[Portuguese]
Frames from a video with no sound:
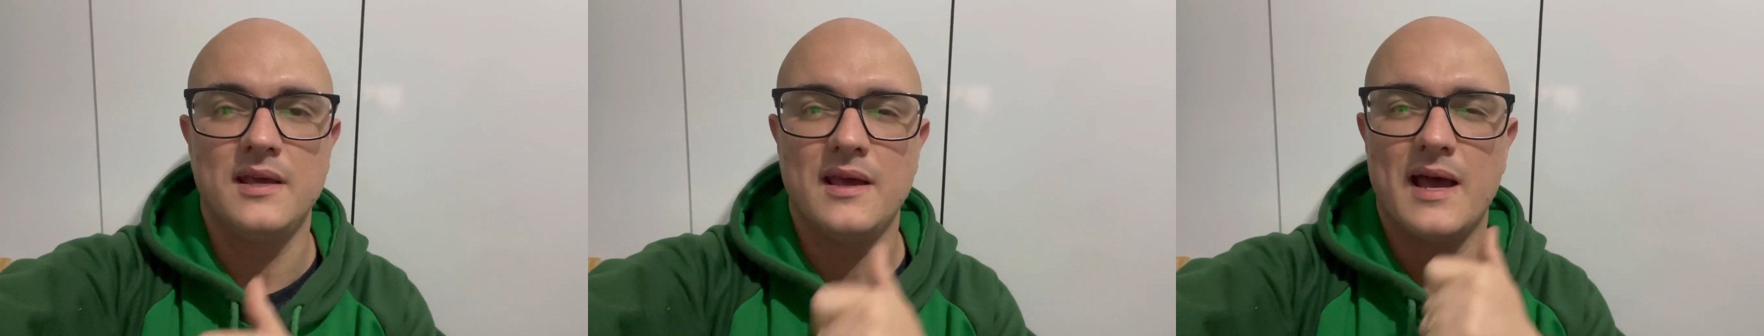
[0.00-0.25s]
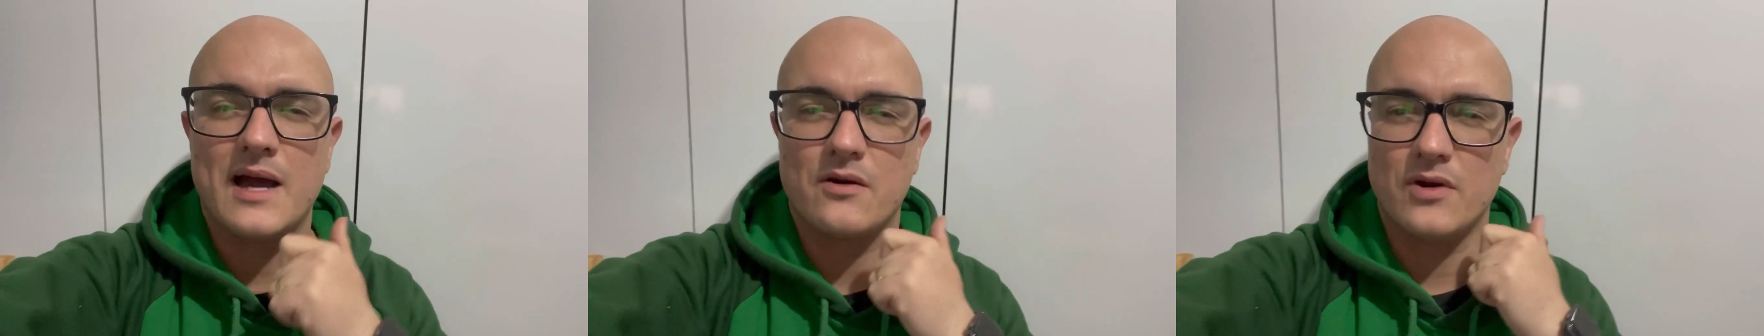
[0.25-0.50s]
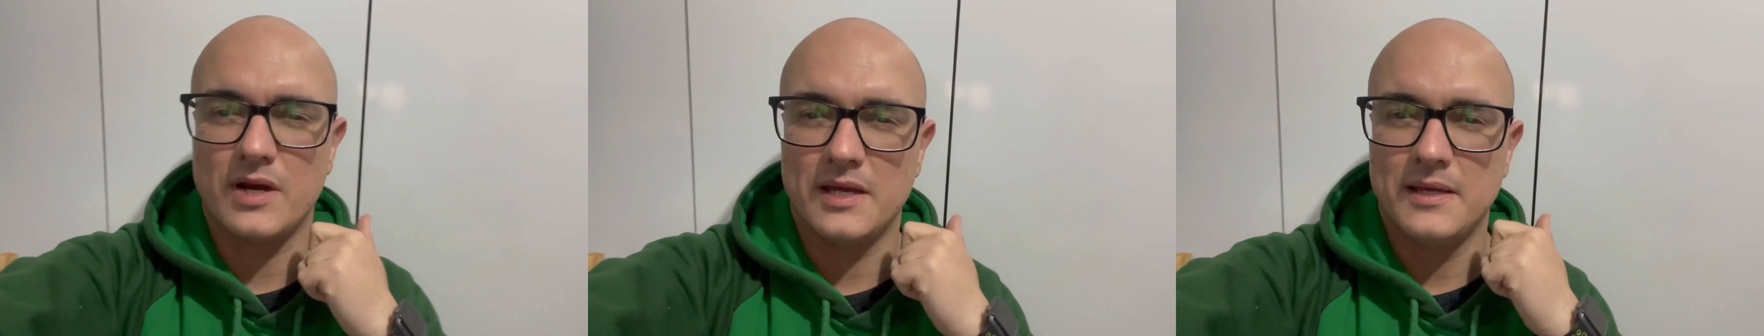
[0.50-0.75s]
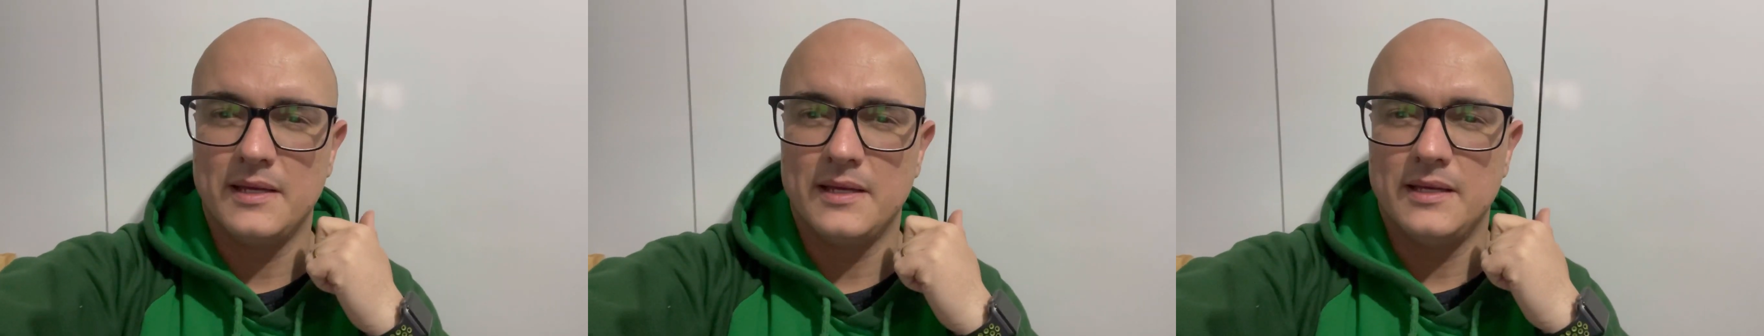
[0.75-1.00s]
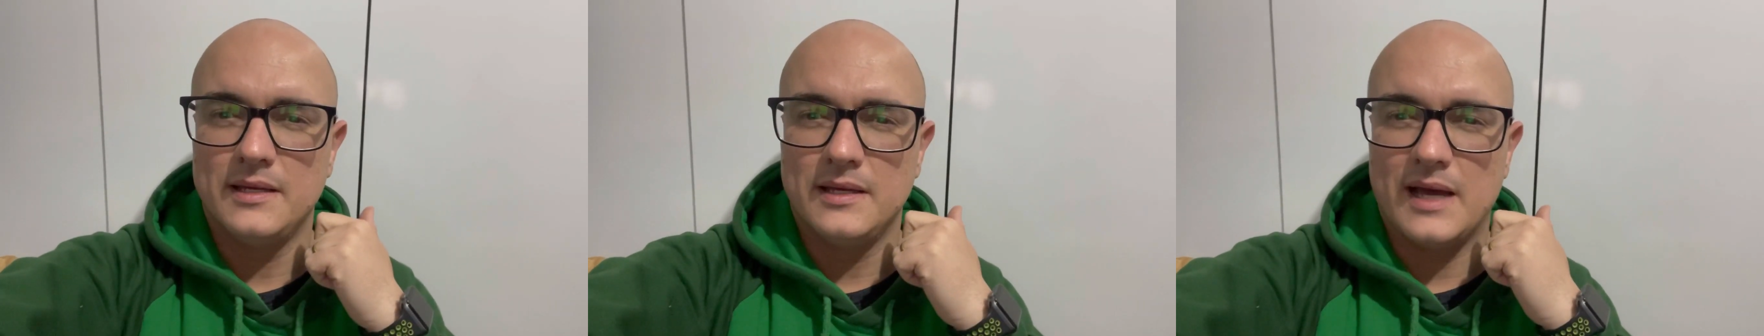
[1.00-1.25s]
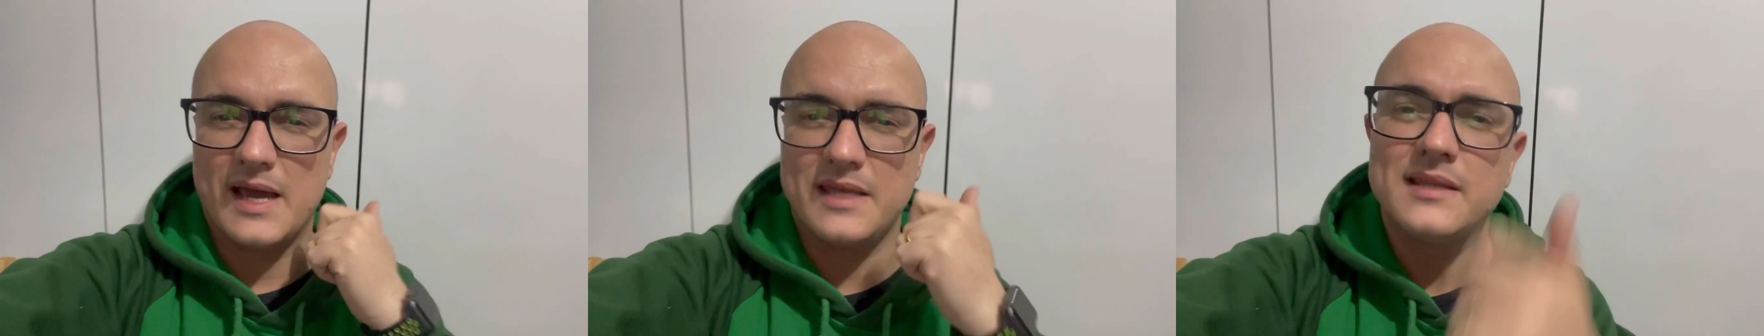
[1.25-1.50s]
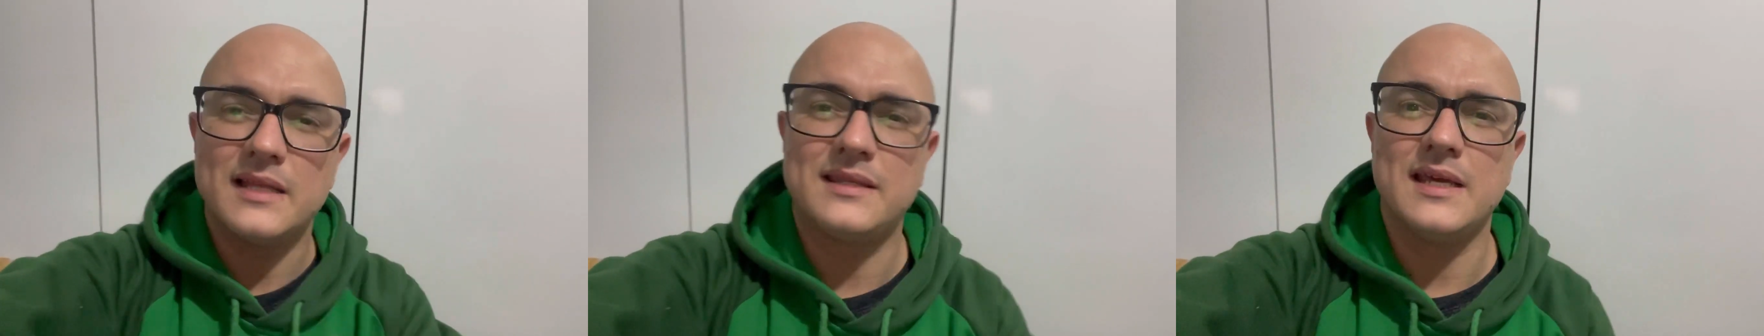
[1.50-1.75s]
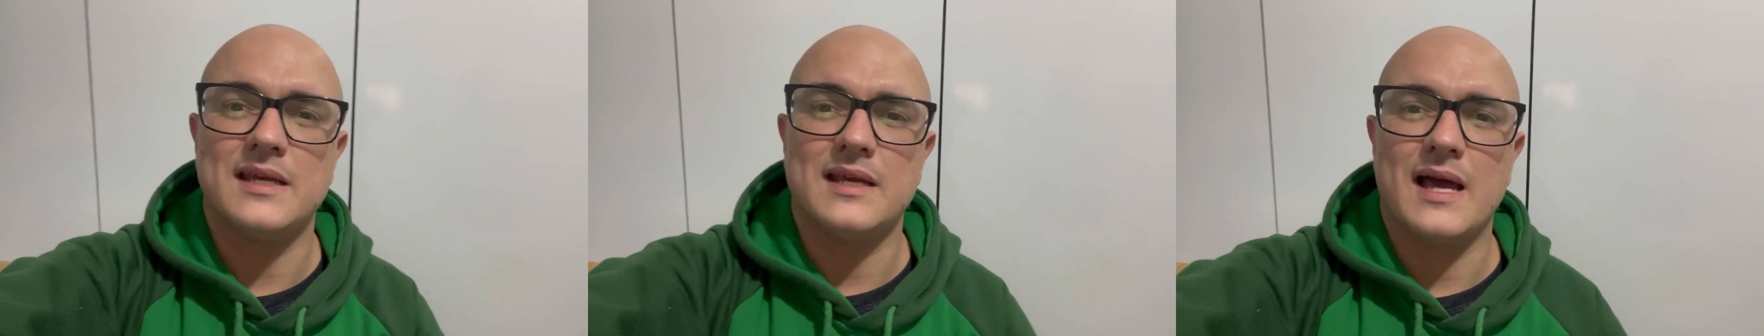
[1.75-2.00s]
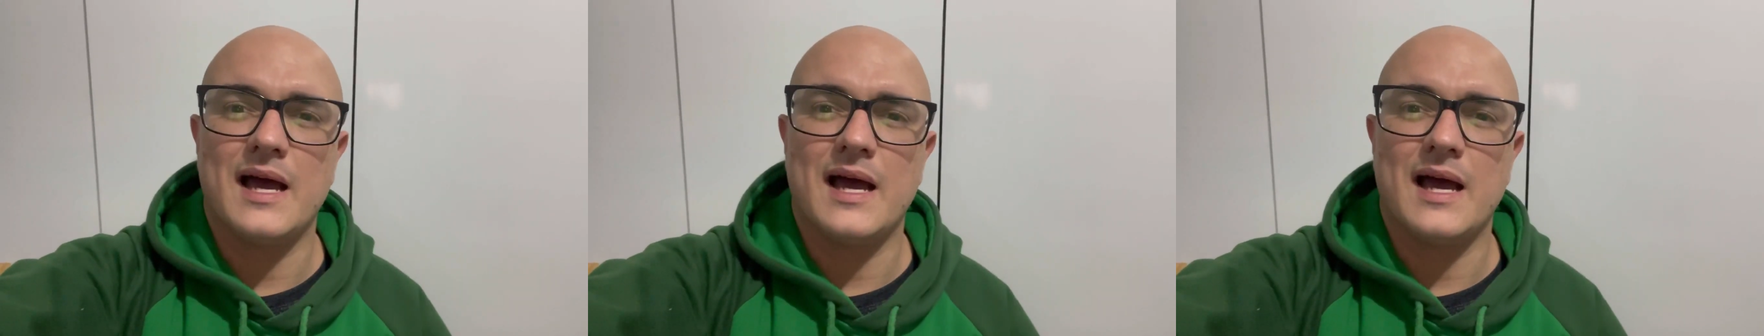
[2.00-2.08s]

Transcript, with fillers: Agora, ainda ter